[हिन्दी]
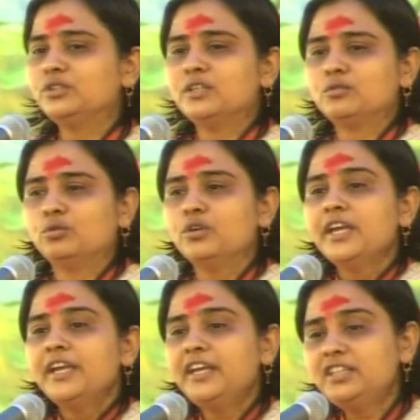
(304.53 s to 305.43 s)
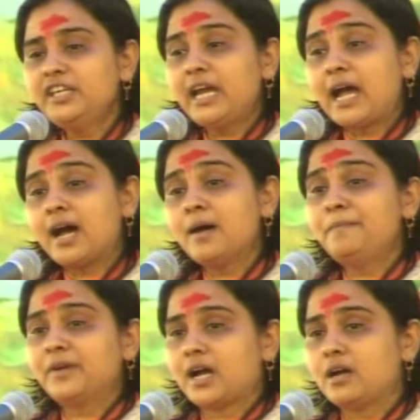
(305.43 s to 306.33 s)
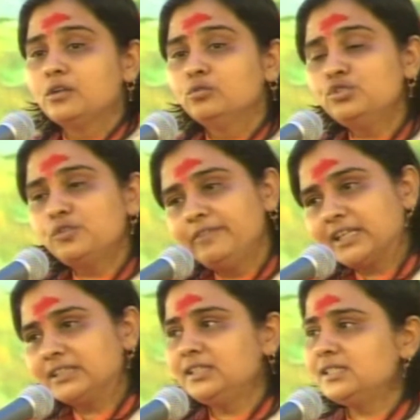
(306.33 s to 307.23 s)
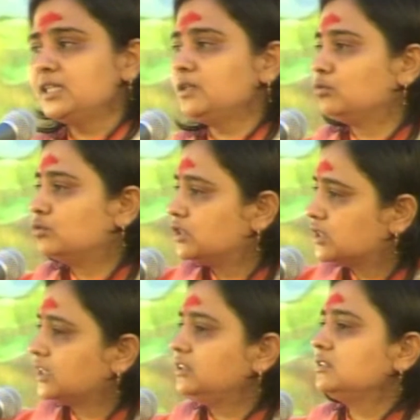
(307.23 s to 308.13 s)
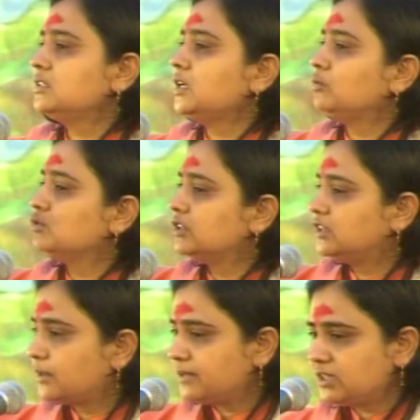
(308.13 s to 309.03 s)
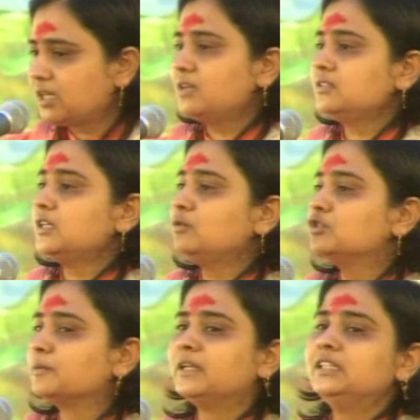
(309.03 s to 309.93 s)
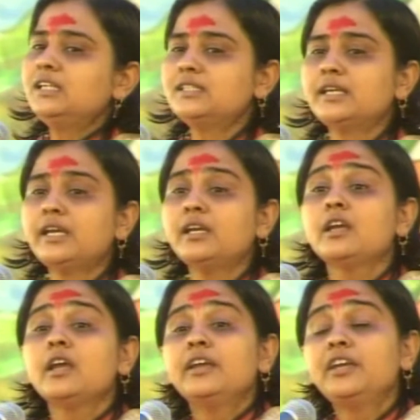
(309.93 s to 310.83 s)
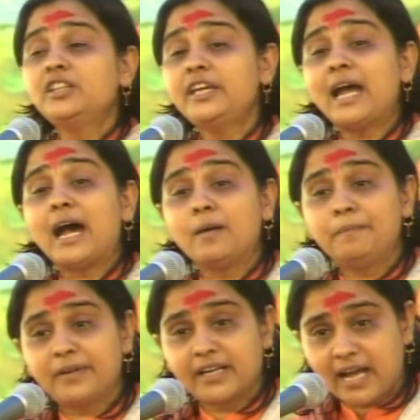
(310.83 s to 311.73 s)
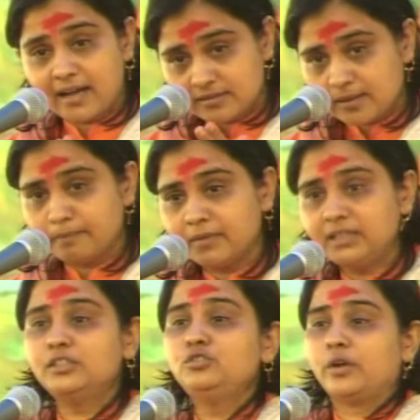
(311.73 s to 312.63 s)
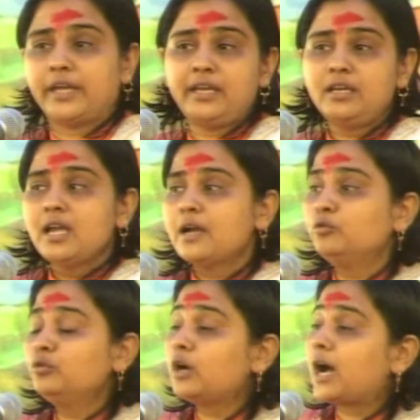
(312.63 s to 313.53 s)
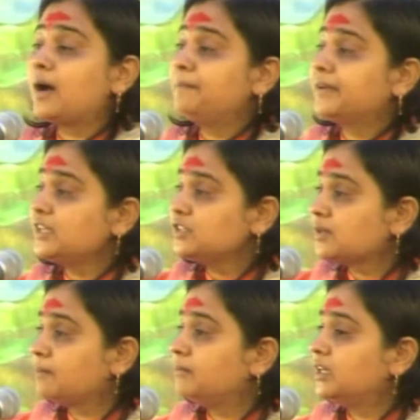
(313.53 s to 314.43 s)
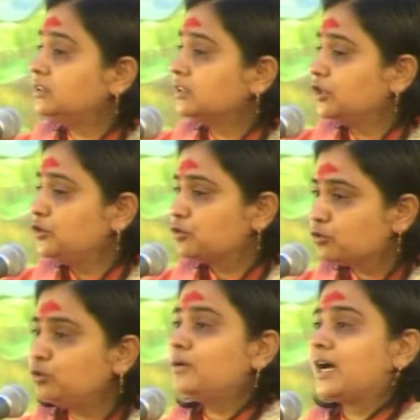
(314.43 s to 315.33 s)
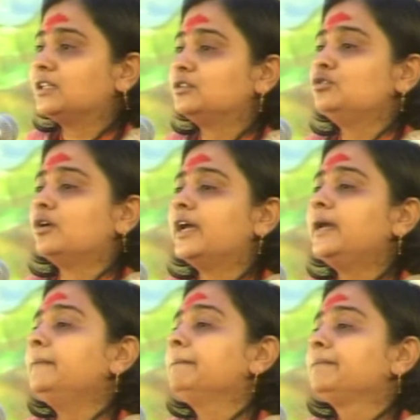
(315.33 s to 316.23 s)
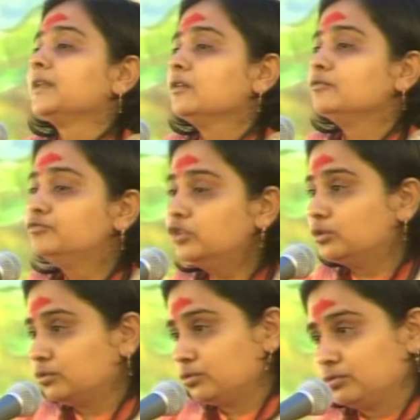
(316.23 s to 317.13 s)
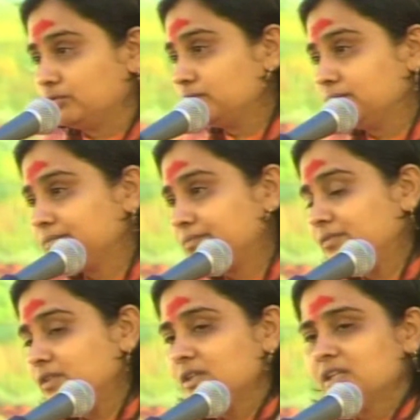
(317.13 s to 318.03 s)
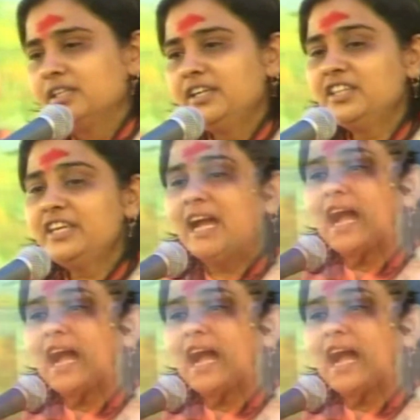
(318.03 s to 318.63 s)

को देखो यदि आपका उस व्यक्ति से उस संत से उस धर्मस्थान से उस मंदिर से यदि आपका संबंध जो है वो आपके संबंध की शुरुआत जो है वो यदि